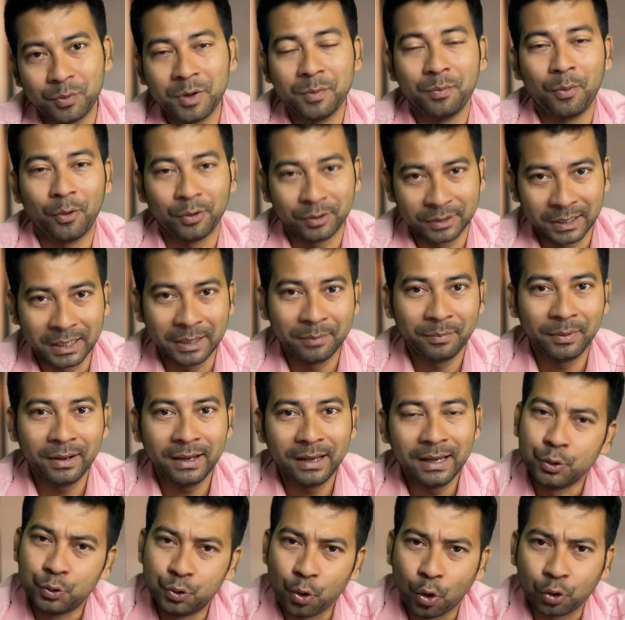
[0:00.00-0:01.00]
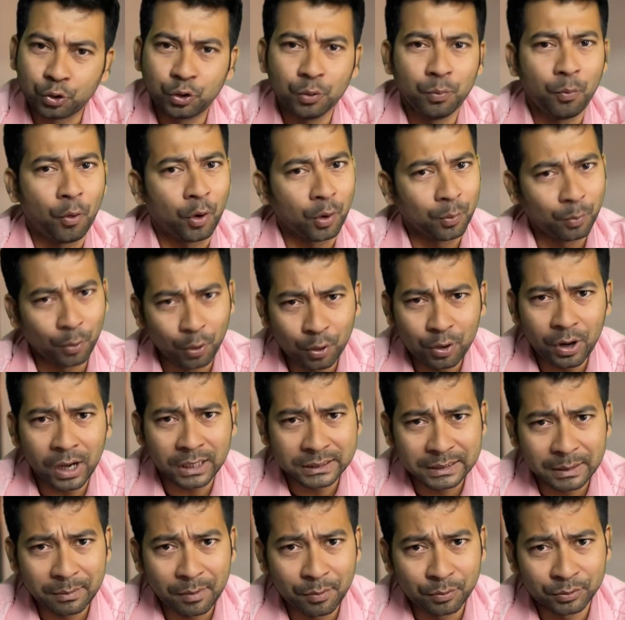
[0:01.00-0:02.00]
সময় পর দেখবে যত বড় বড়
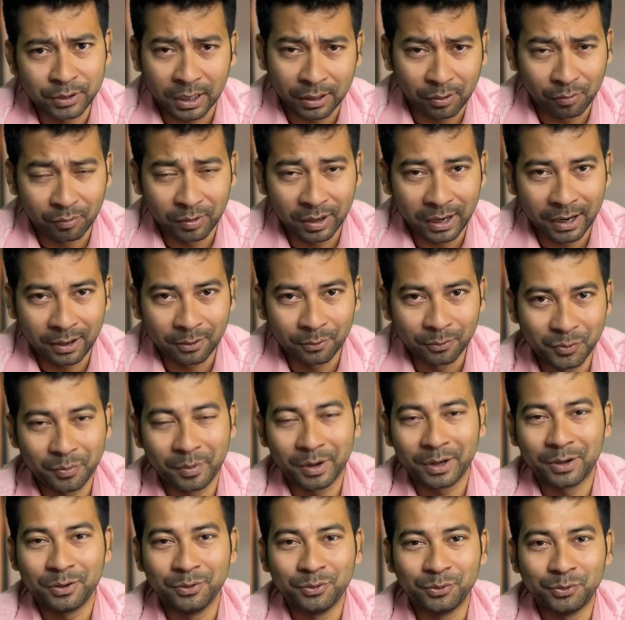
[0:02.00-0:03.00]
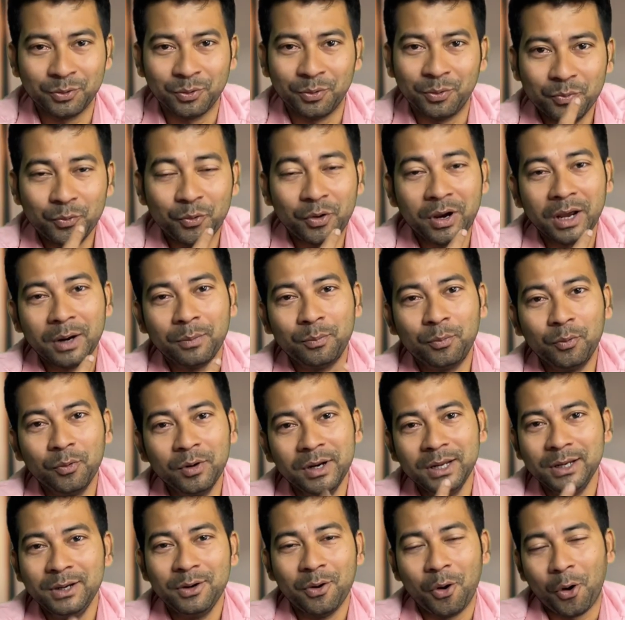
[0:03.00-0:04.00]
ডাক্তারবাবু থাকুক না কেন তোমার কিন্তু মুখের
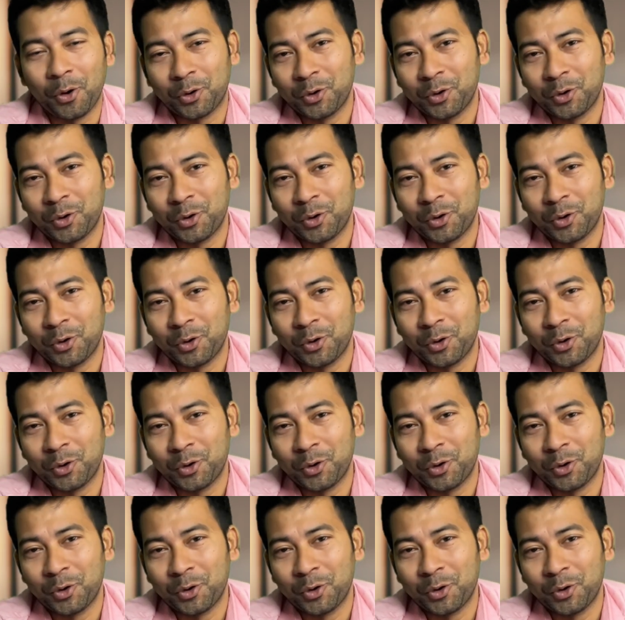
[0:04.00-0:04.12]
বুলি